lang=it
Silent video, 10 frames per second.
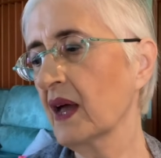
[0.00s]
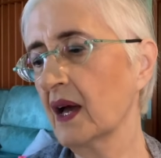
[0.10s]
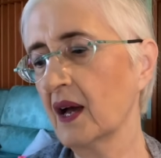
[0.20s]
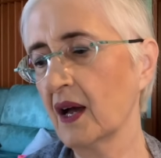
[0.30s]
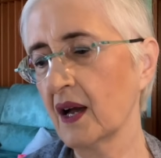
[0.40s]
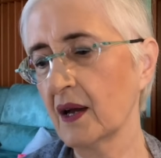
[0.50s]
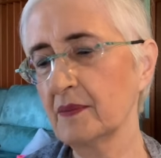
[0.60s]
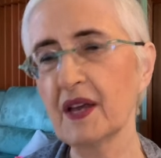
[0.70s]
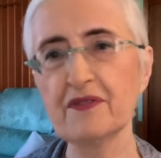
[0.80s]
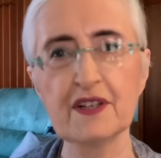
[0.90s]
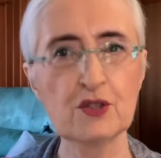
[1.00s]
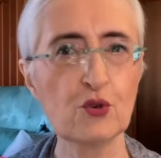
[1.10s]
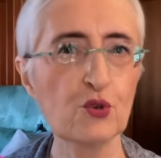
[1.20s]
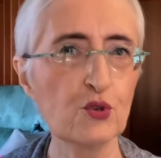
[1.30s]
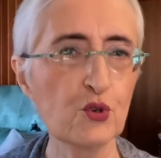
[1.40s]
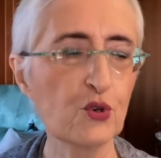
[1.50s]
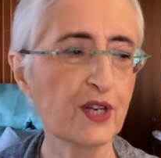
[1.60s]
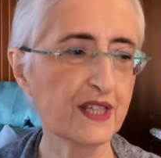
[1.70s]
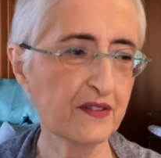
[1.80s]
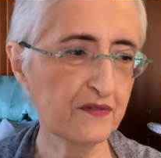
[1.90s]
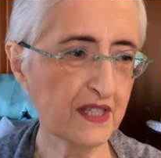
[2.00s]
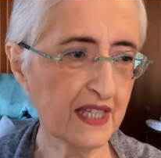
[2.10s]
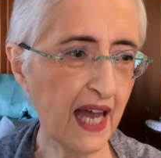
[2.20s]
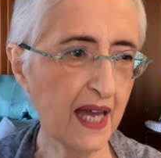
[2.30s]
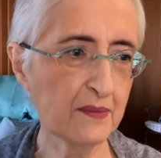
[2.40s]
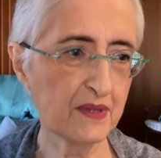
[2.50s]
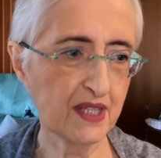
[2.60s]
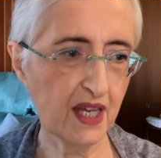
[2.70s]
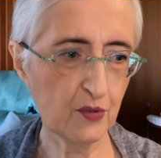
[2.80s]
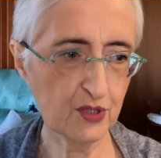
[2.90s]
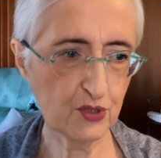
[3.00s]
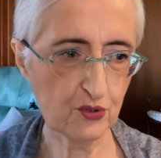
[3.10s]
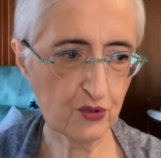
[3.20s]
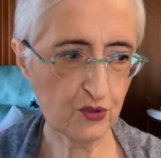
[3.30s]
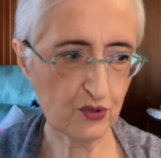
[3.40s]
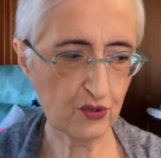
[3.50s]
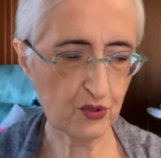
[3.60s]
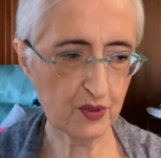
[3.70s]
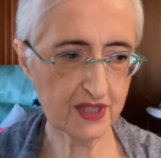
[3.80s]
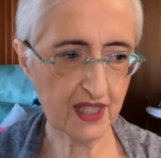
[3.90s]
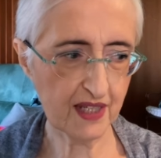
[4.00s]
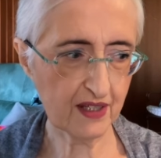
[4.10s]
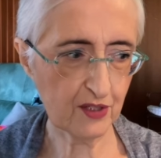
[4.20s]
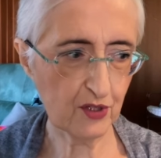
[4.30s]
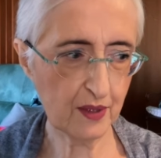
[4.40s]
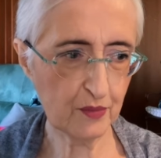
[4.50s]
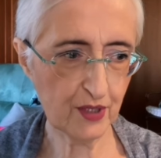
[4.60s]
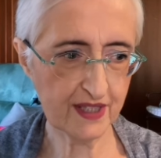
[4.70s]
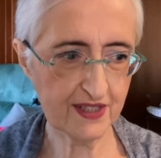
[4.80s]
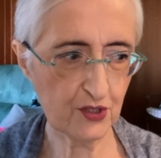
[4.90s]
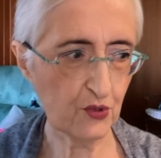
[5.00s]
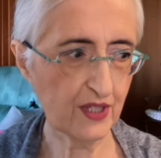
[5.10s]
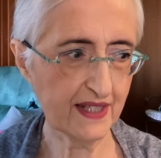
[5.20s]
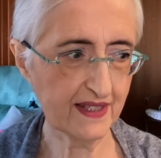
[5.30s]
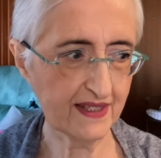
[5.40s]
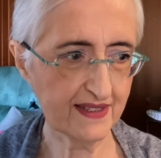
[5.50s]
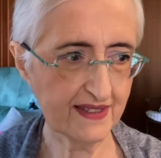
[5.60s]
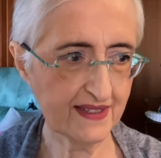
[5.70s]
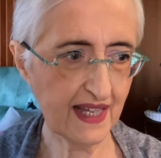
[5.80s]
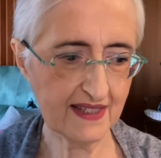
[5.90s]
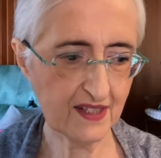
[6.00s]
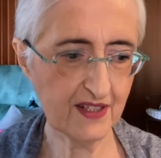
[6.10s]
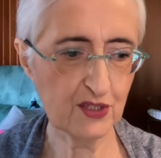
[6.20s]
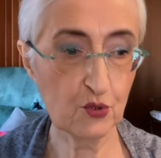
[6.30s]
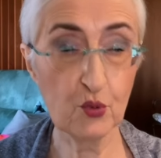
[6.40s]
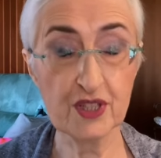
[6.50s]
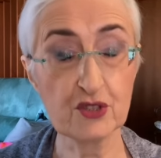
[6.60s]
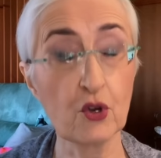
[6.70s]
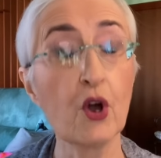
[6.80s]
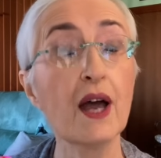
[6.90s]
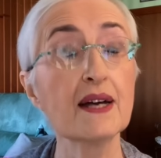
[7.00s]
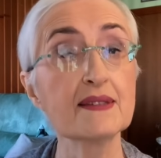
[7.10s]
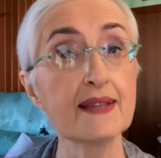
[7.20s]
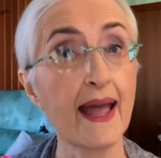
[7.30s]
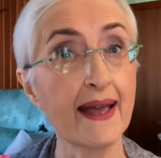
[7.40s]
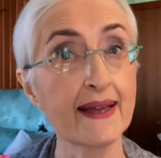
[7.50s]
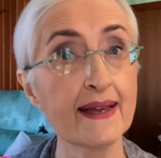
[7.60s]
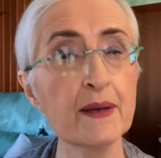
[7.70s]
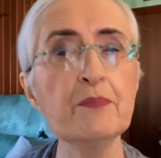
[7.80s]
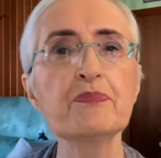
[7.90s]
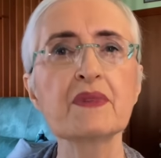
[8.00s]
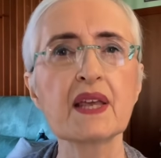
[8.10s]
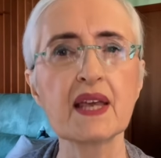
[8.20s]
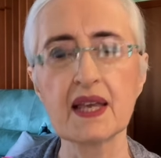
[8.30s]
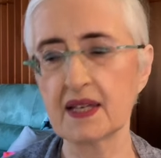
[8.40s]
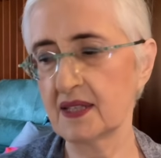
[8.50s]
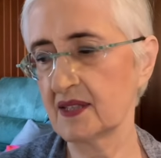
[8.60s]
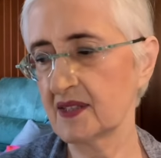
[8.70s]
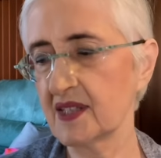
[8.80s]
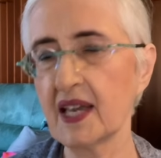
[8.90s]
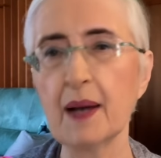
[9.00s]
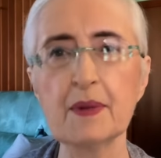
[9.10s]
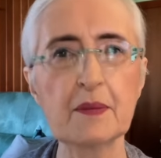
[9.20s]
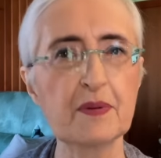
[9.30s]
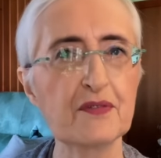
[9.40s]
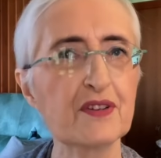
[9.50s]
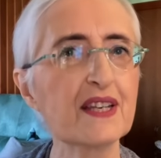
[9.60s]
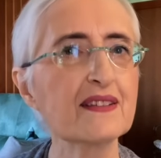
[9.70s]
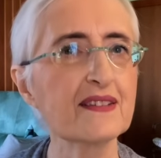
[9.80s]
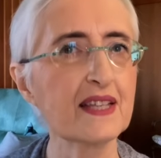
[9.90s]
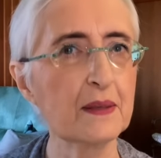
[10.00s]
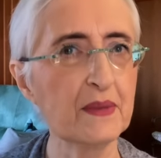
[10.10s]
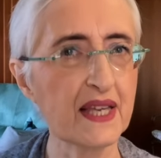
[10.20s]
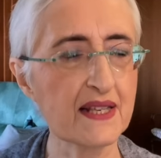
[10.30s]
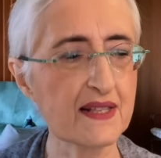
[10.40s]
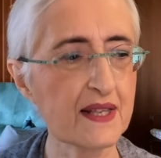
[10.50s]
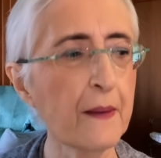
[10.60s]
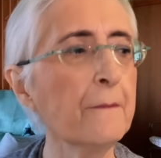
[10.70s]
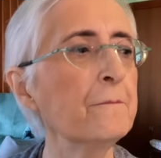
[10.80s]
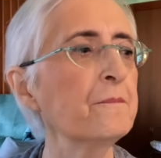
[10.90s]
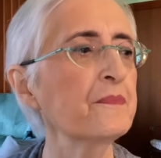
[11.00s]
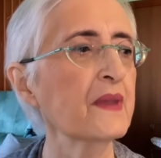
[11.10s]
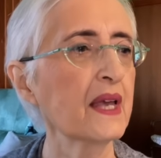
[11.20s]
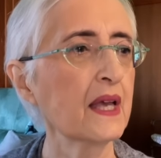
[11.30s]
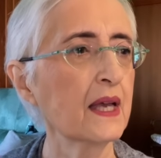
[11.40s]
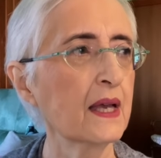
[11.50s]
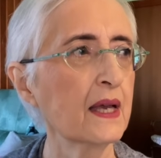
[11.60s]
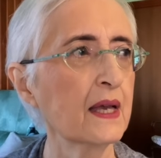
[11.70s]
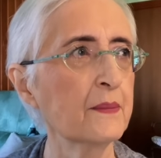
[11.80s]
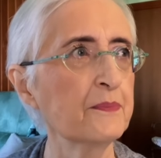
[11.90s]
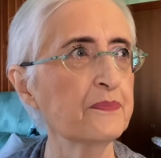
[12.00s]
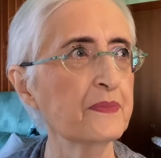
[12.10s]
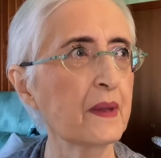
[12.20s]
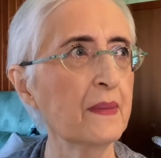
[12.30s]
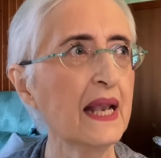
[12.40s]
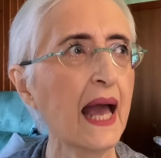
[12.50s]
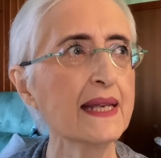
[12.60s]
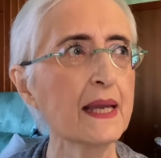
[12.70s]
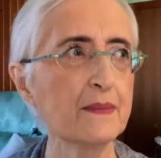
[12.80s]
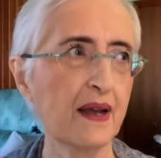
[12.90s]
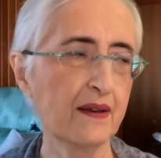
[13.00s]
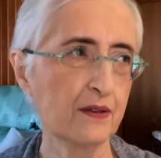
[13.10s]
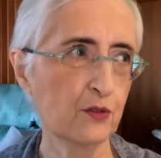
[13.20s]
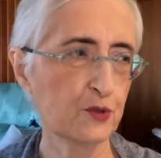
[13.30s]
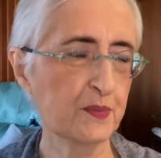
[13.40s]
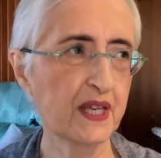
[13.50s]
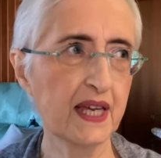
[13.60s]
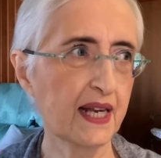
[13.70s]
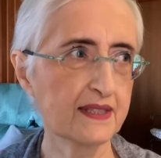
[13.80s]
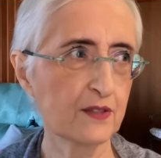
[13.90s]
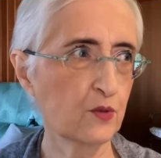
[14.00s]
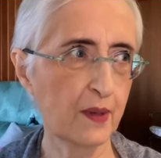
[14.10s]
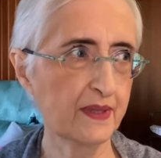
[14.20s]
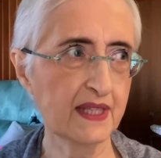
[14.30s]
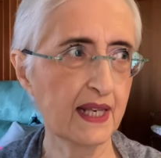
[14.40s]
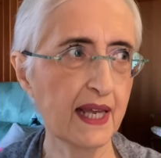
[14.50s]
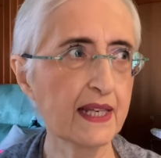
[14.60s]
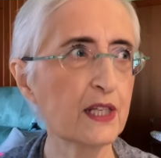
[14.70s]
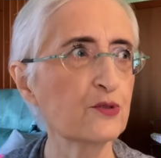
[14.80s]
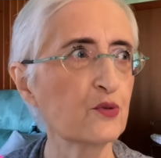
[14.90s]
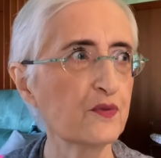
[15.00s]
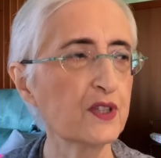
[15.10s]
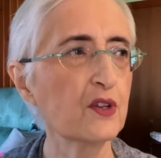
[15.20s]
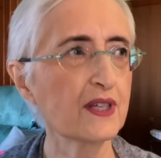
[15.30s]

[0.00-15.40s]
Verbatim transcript: Eh, mi ha fatto l'onore di invitarmi a questo, questa collaborazione eh, attraverso questo tag che si chiama I preferiti del mese. Eh, Melania, ma lo spiegherà sicuramente lei nel suo video